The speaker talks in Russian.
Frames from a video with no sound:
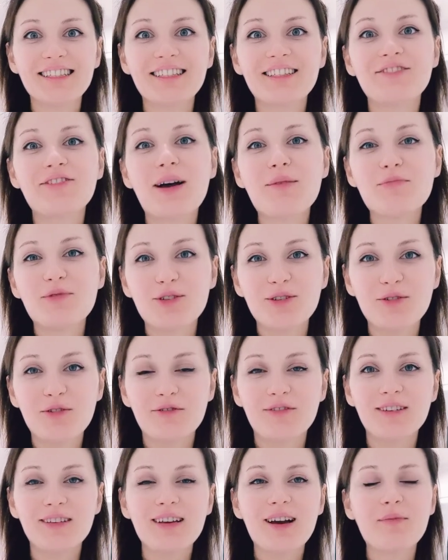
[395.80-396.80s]
вами
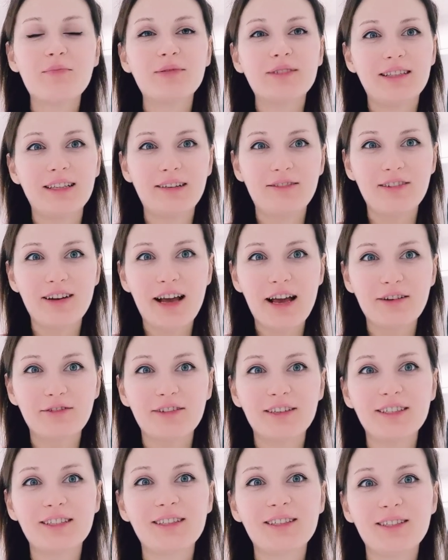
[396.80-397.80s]
снова я. Поздравляю
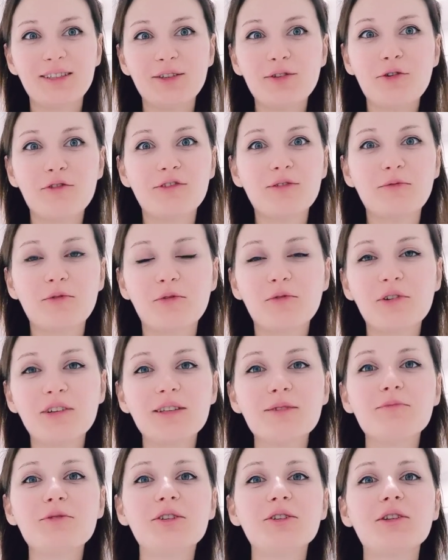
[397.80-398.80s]
вас с Новым
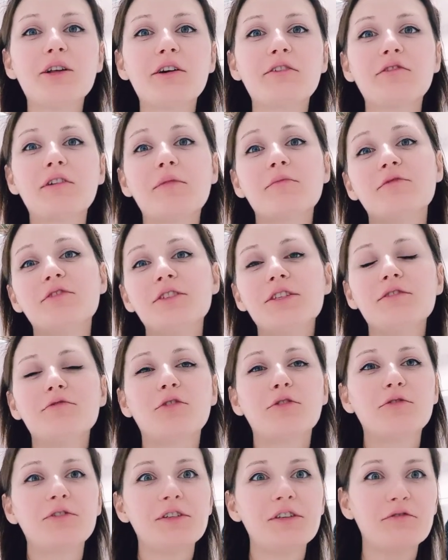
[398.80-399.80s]
годом. Желаю вам
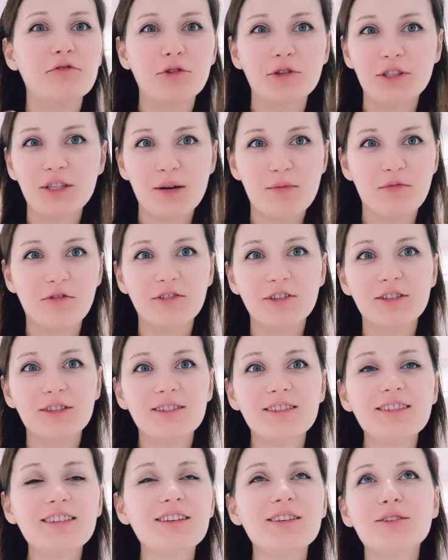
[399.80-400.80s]
всего-всего самого
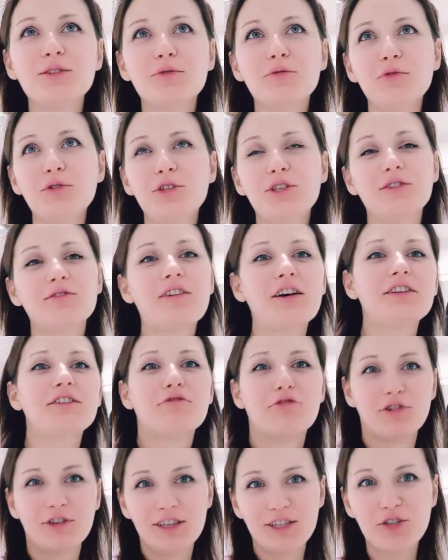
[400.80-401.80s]
наилучшего.
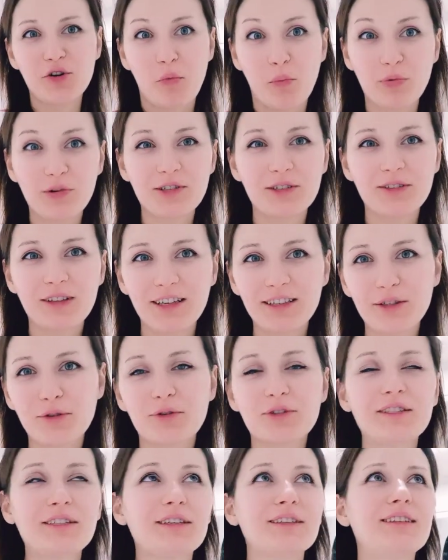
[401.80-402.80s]
Чего же еще пожелать?
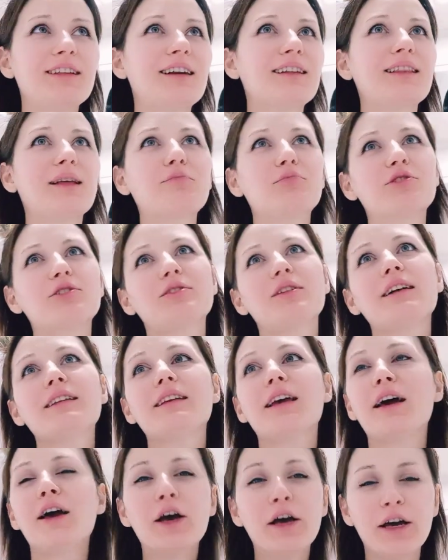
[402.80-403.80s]
Такое стандартное
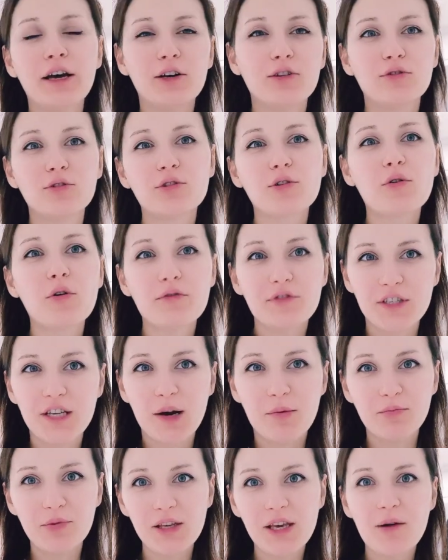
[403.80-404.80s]
пожелание, но такое
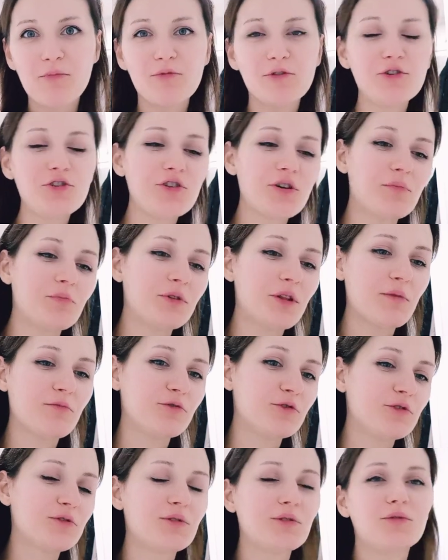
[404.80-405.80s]
всеобъемлющее,
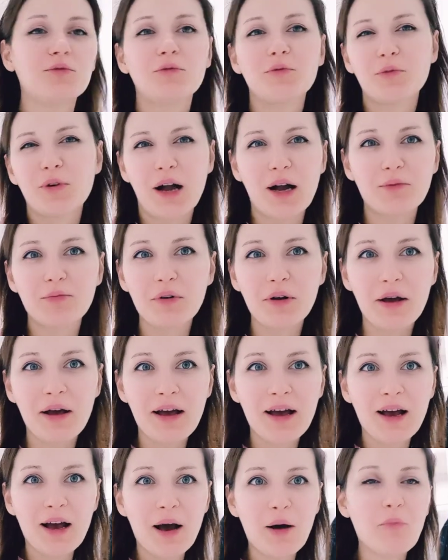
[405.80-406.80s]
потому что, ну, как бы
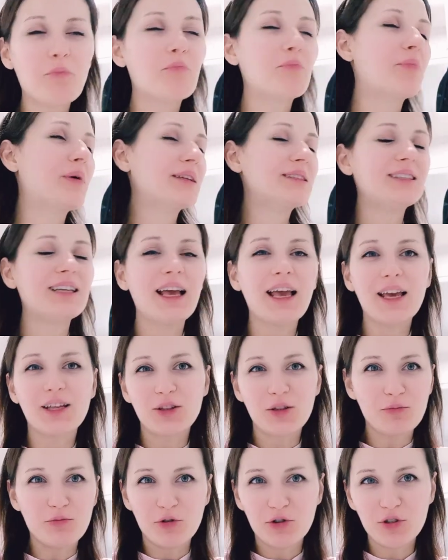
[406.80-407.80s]
под
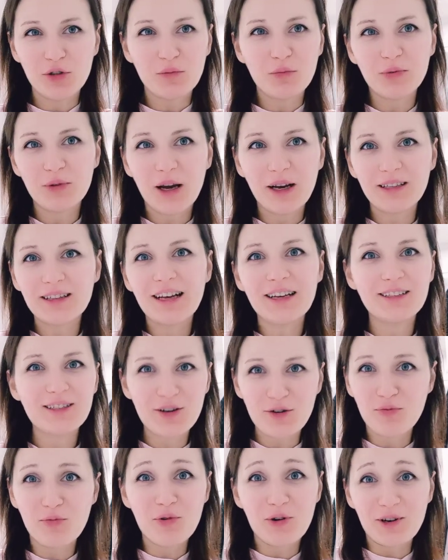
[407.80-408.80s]
это можно подогнать
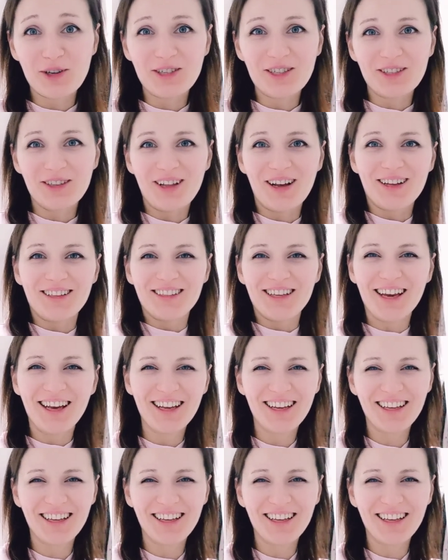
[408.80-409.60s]
любое желание.